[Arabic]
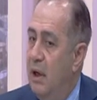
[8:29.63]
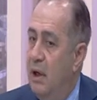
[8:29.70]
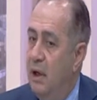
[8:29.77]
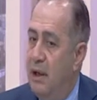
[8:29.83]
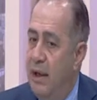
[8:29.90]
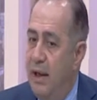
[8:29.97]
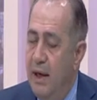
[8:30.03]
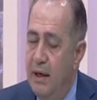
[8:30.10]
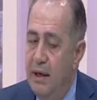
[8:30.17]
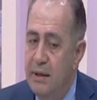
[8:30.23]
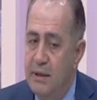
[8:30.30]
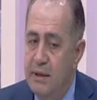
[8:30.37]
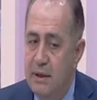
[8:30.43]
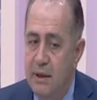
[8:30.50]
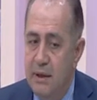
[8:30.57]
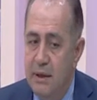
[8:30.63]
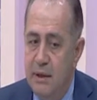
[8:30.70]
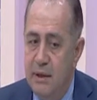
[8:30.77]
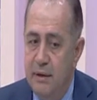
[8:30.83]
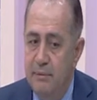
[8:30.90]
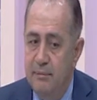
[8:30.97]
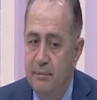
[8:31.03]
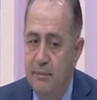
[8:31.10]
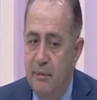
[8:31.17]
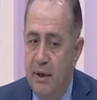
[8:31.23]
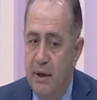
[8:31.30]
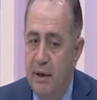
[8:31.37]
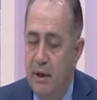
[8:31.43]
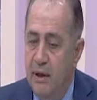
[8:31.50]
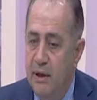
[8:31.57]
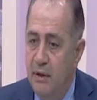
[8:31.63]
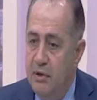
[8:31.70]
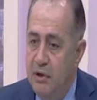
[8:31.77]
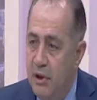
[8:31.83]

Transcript: آه، كانت آه، آه،